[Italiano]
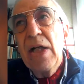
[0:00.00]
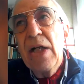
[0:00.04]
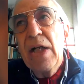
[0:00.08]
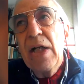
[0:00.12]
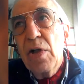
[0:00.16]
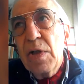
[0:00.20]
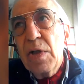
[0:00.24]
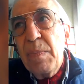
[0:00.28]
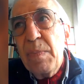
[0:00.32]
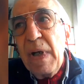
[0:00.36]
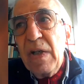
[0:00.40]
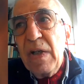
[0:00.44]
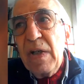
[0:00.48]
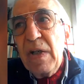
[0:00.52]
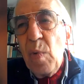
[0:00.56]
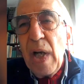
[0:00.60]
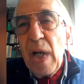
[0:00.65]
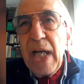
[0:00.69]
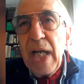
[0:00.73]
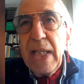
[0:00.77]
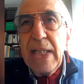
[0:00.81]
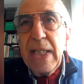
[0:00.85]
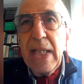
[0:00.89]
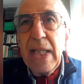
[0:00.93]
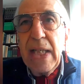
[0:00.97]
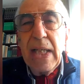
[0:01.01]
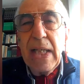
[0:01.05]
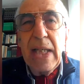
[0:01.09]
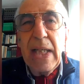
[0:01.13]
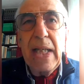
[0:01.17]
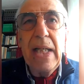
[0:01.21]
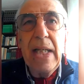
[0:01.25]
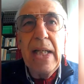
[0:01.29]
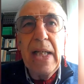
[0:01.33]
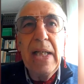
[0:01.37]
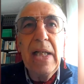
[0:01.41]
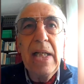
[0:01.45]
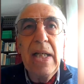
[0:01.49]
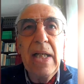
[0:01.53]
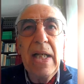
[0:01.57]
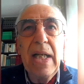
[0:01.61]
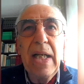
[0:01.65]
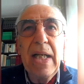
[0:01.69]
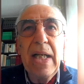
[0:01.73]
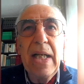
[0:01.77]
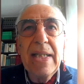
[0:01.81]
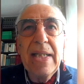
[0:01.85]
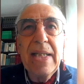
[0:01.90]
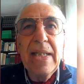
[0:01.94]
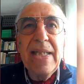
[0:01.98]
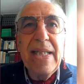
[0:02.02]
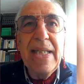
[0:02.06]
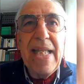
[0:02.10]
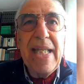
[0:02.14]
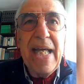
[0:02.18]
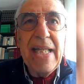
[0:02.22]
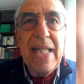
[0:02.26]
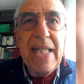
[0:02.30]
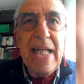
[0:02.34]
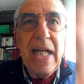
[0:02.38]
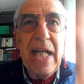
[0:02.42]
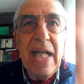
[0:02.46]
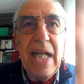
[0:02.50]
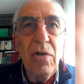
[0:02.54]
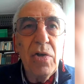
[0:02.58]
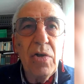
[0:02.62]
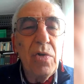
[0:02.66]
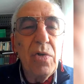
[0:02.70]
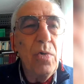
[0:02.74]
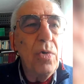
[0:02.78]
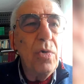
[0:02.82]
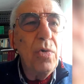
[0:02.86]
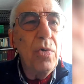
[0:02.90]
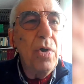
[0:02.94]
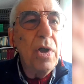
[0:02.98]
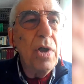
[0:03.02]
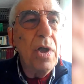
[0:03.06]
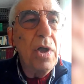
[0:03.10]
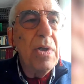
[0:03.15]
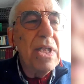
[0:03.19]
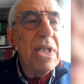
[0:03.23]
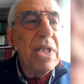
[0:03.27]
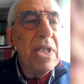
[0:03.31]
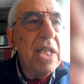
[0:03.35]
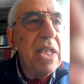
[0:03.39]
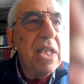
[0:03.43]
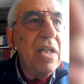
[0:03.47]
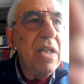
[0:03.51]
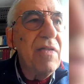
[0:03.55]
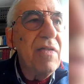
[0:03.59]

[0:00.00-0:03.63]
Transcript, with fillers: Lo Space Weather eh, si dedica allo studio di queste